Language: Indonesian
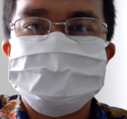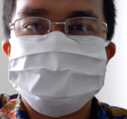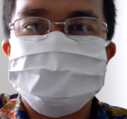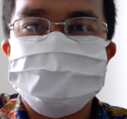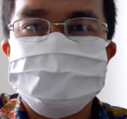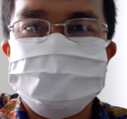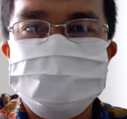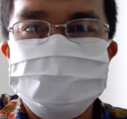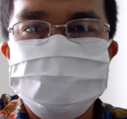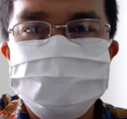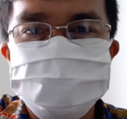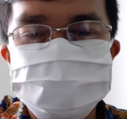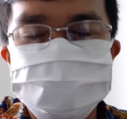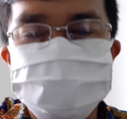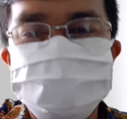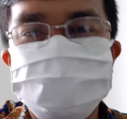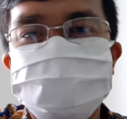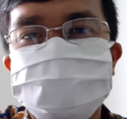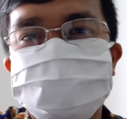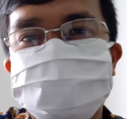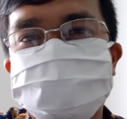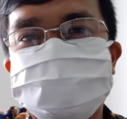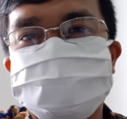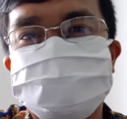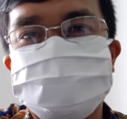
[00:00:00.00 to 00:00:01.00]

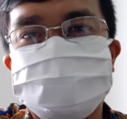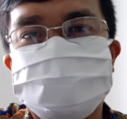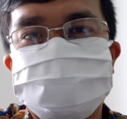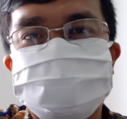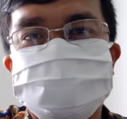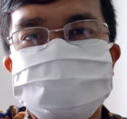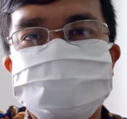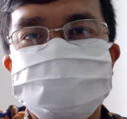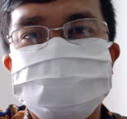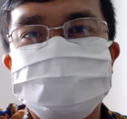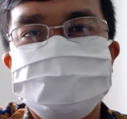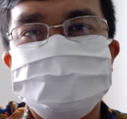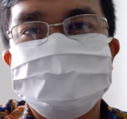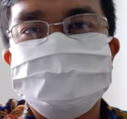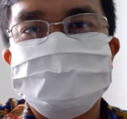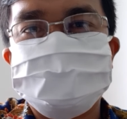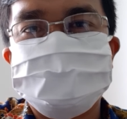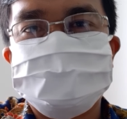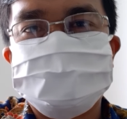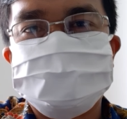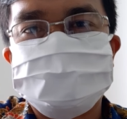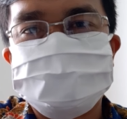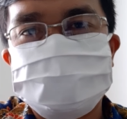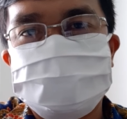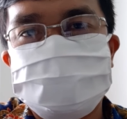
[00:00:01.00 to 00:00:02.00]
melindungi kita,
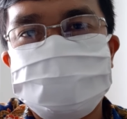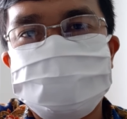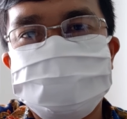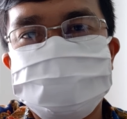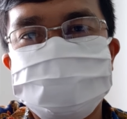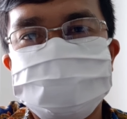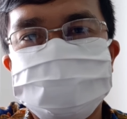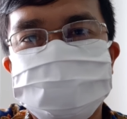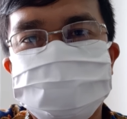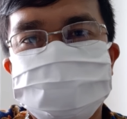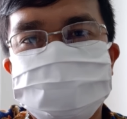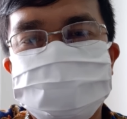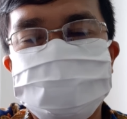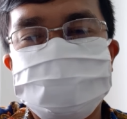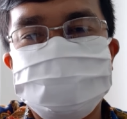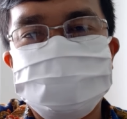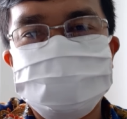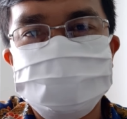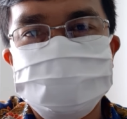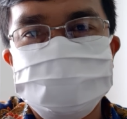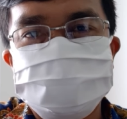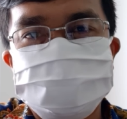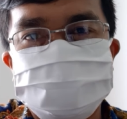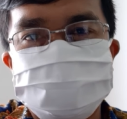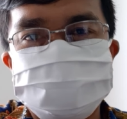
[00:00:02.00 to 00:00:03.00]
dan
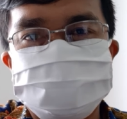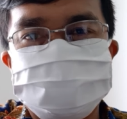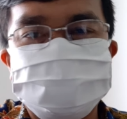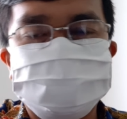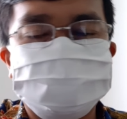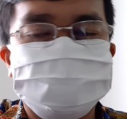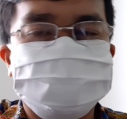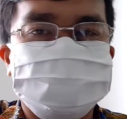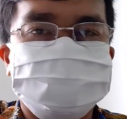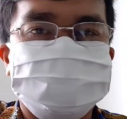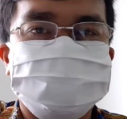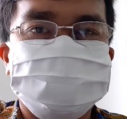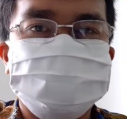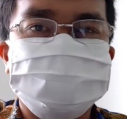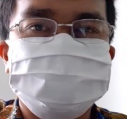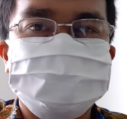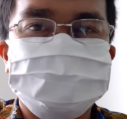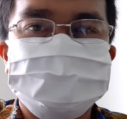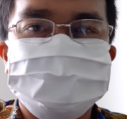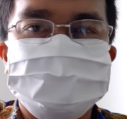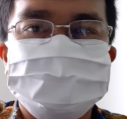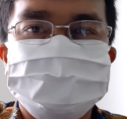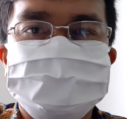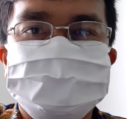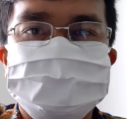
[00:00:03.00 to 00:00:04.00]
meneguhkan kita
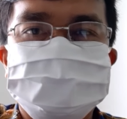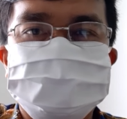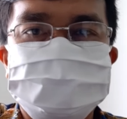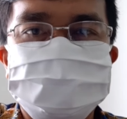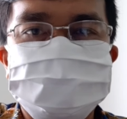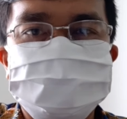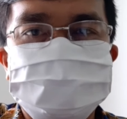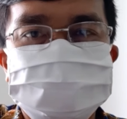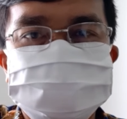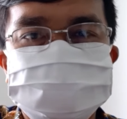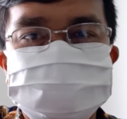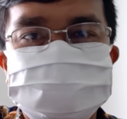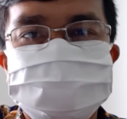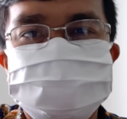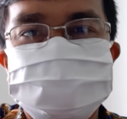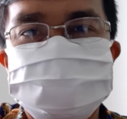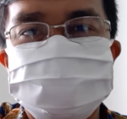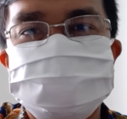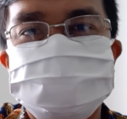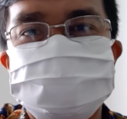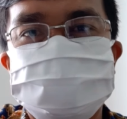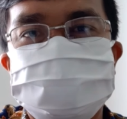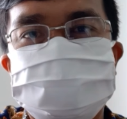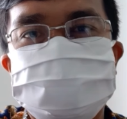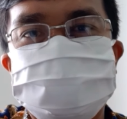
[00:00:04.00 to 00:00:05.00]
di
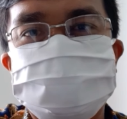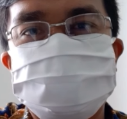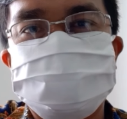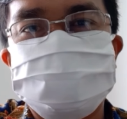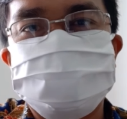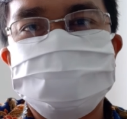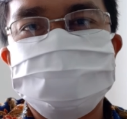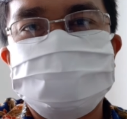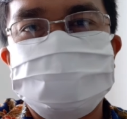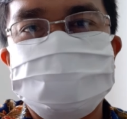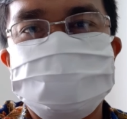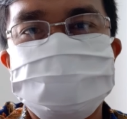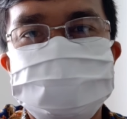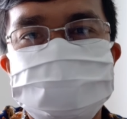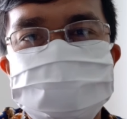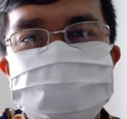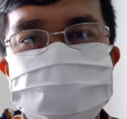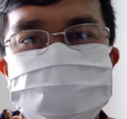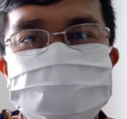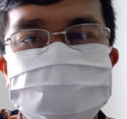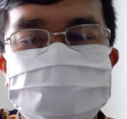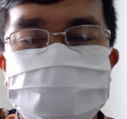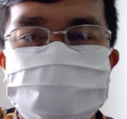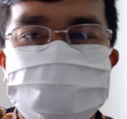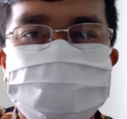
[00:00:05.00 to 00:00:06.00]
masa-masa
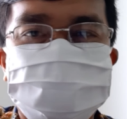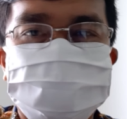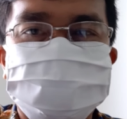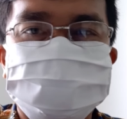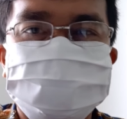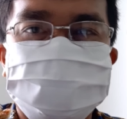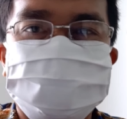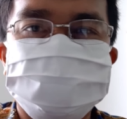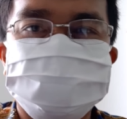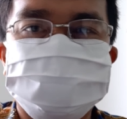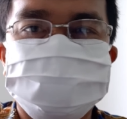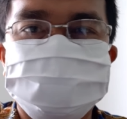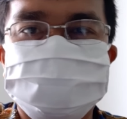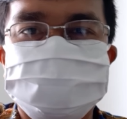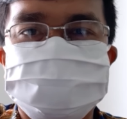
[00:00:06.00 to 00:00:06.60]
pandemi COVID-19,